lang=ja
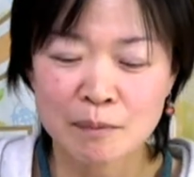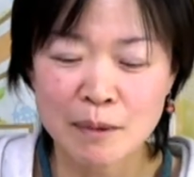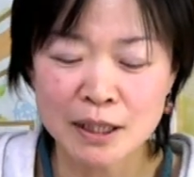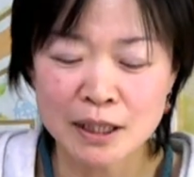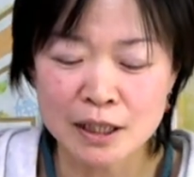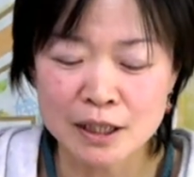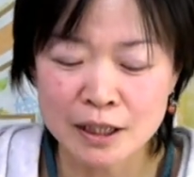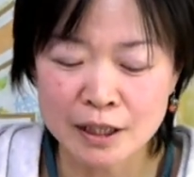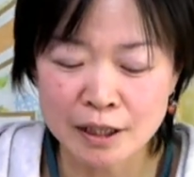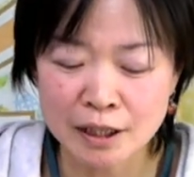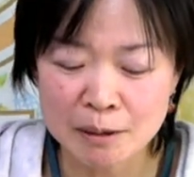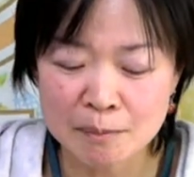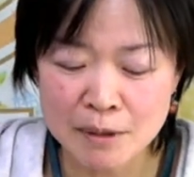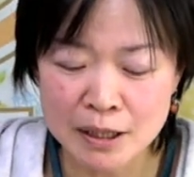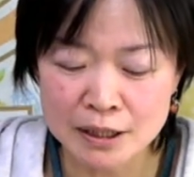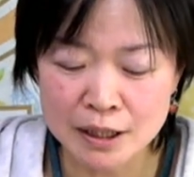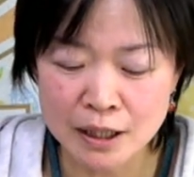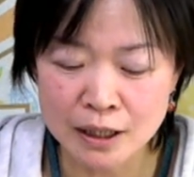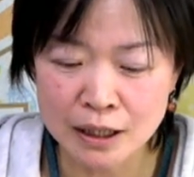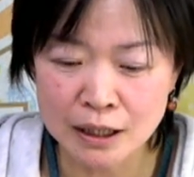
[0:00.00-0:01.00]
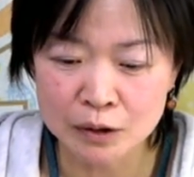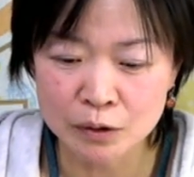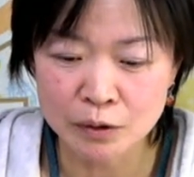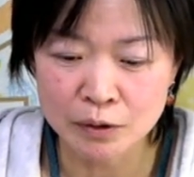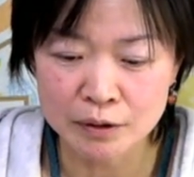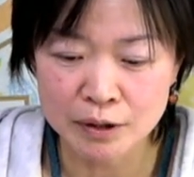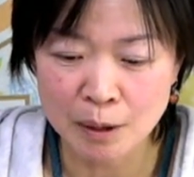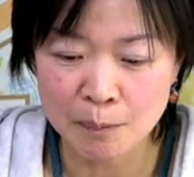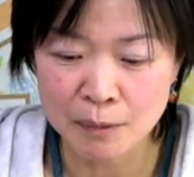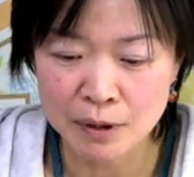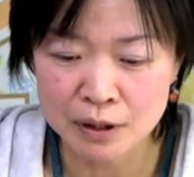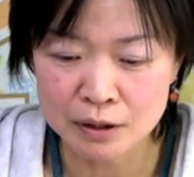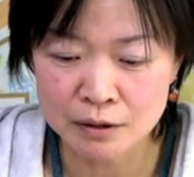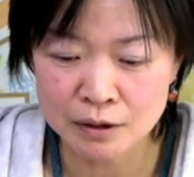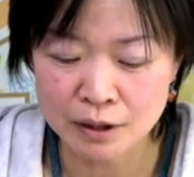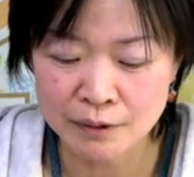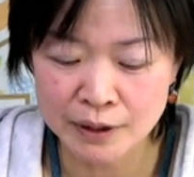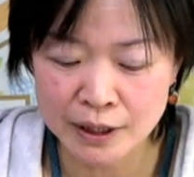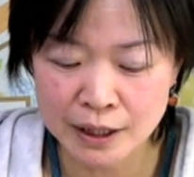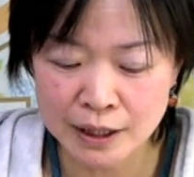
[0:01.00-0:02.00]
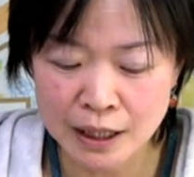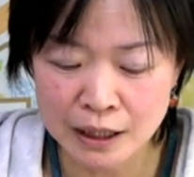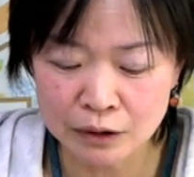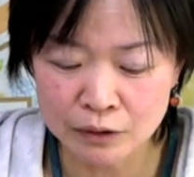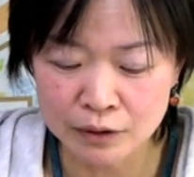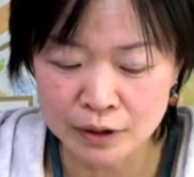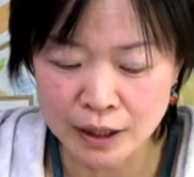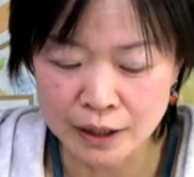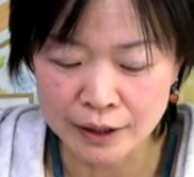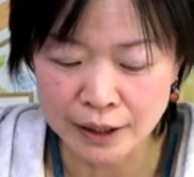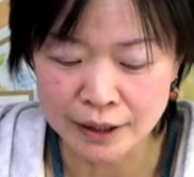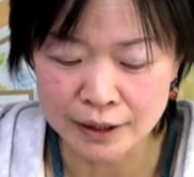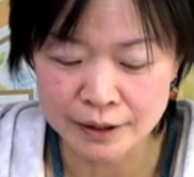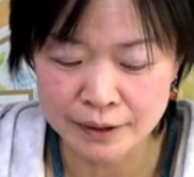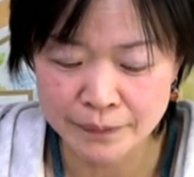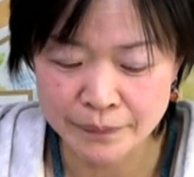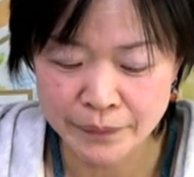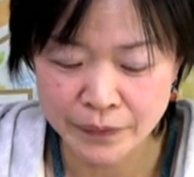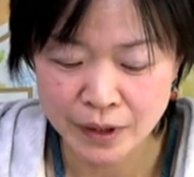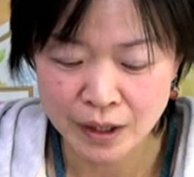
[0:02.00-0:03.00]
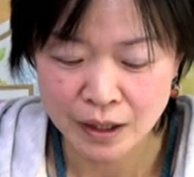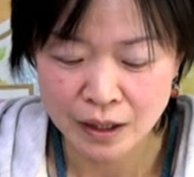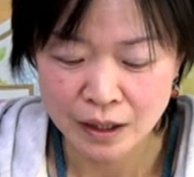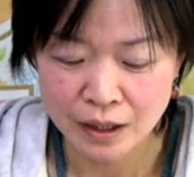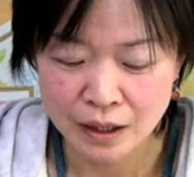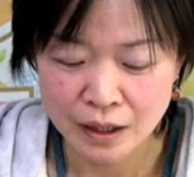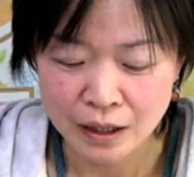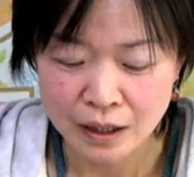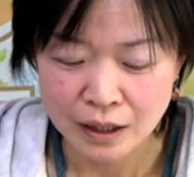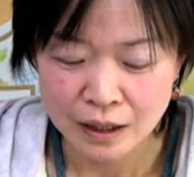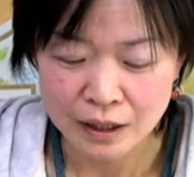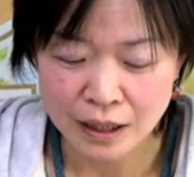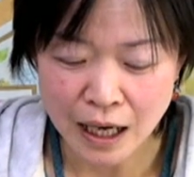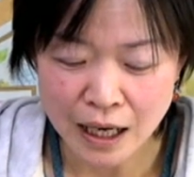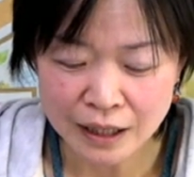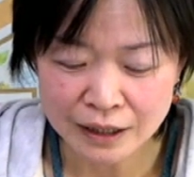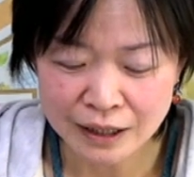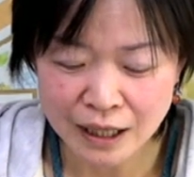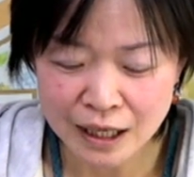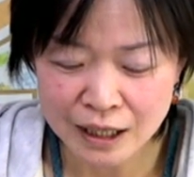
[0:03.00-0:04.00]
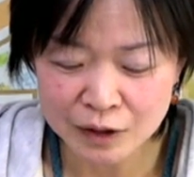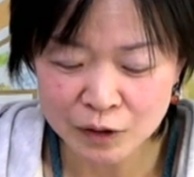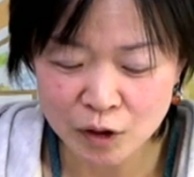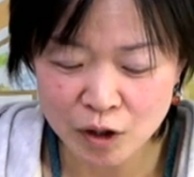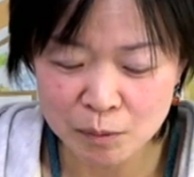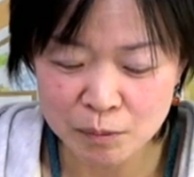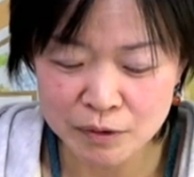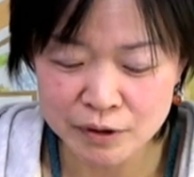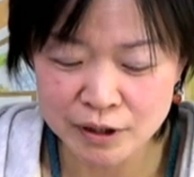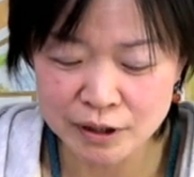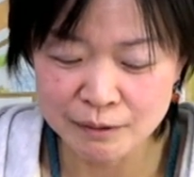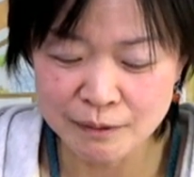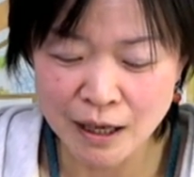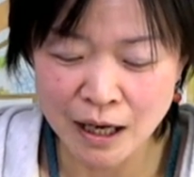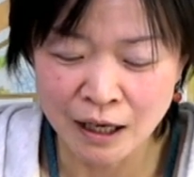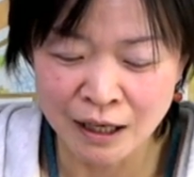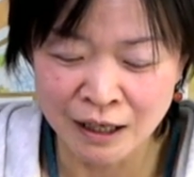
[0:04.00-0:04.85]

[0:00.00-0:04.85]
メッセージいただきましてありがとうございますこれはねなんとさんです飼いたい動物は